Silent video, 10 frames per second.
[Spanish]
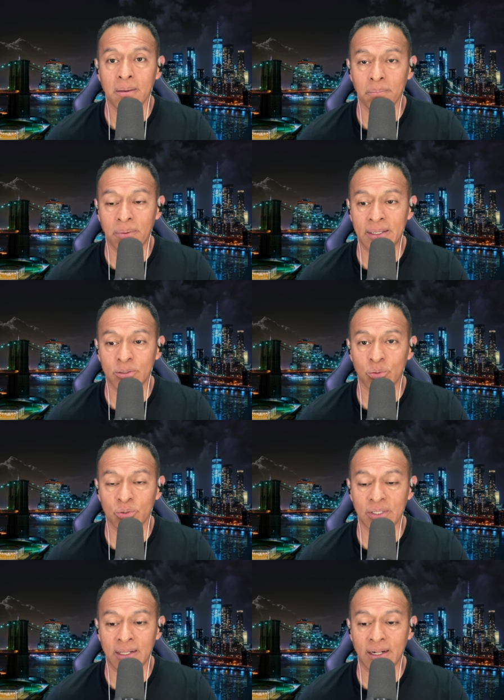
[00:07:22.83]

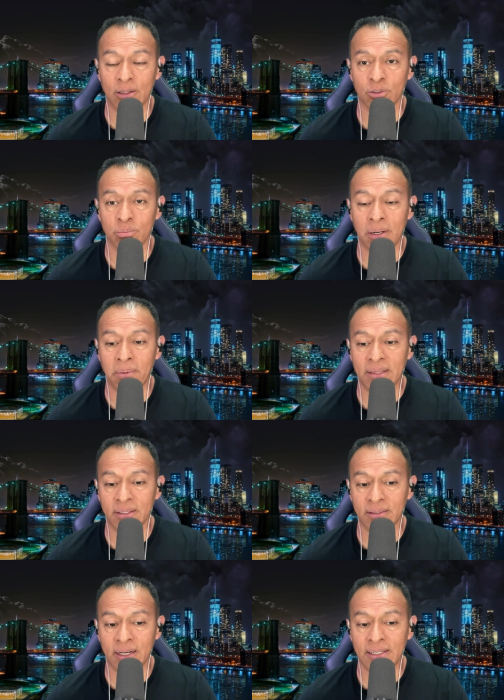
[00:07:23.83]
versus en el
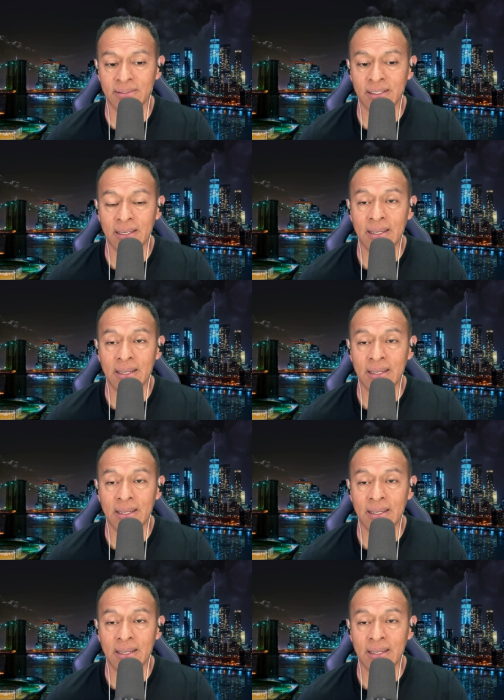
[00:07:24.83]
2023